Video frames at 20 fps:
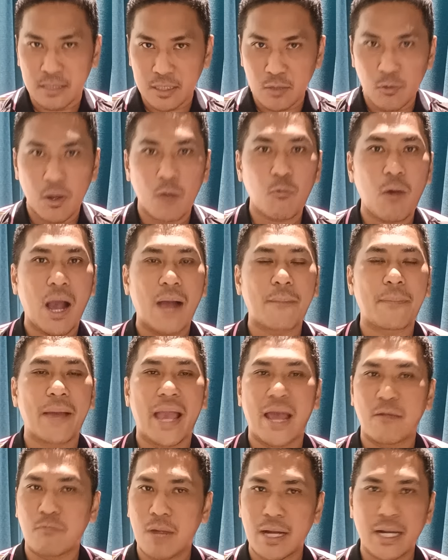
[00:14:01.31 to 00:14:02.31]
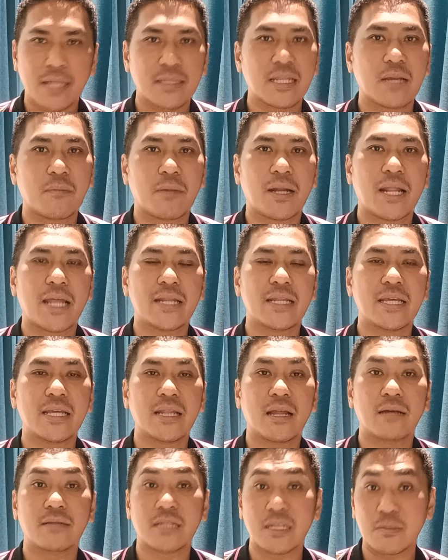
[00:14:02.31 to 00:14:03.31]
ถือว่าวางแผนวางแทคติกมาได้
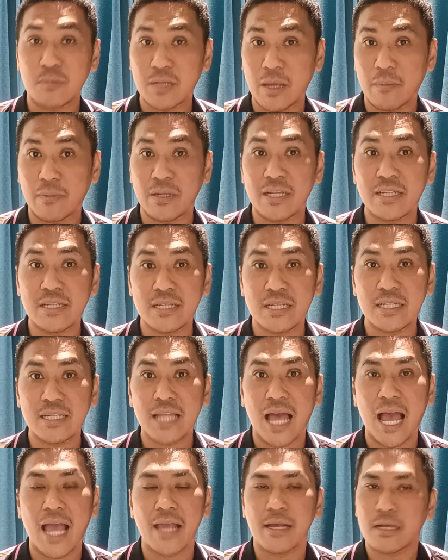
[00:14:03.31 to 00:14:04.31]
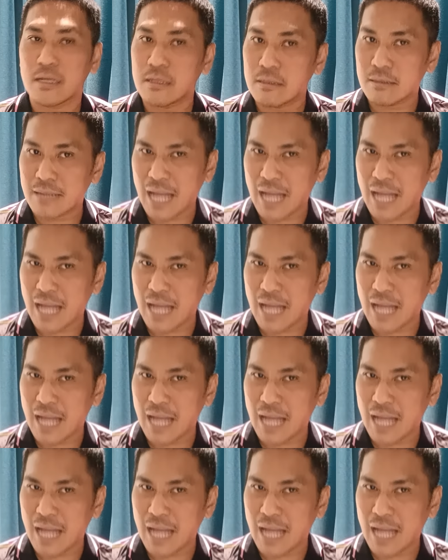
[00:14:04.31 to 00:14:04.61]
ดีแล้วทีมเก็บคลีนชีทได้ค